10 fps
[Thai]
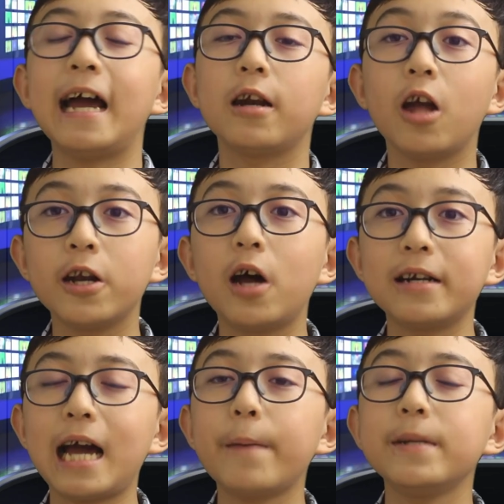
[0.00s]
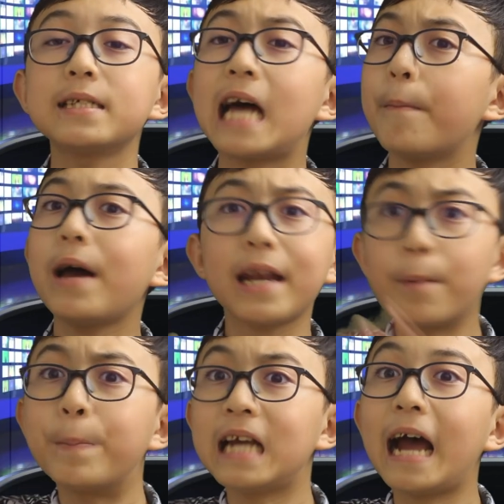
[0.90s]
จากลอนดอนนะครับยังสามารถ
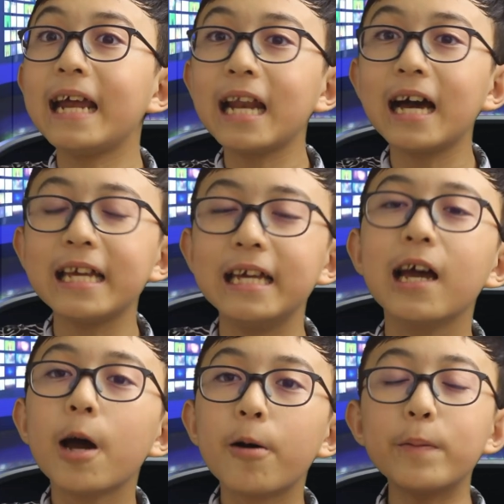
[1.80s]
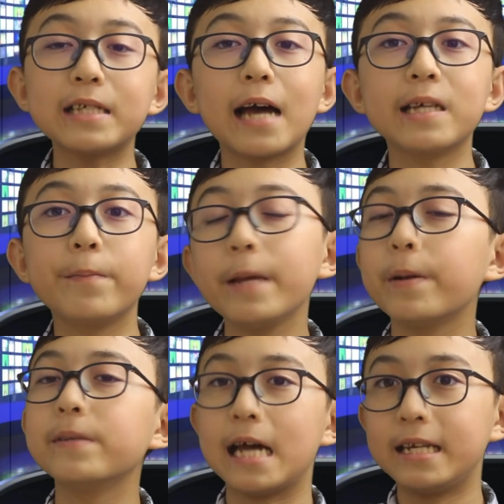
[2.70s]
นำไปใช้ได้เลย เพราะภาษา assembly
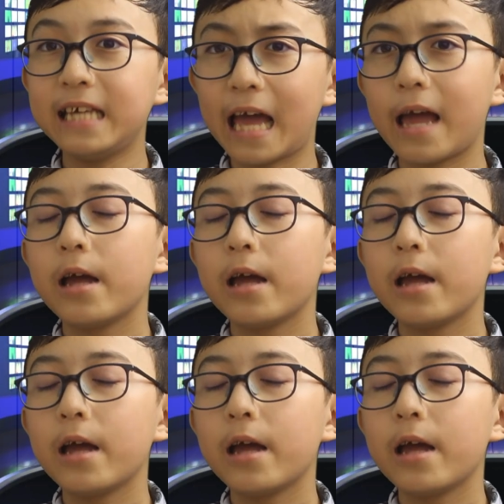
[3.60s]
เป็นภาษาที่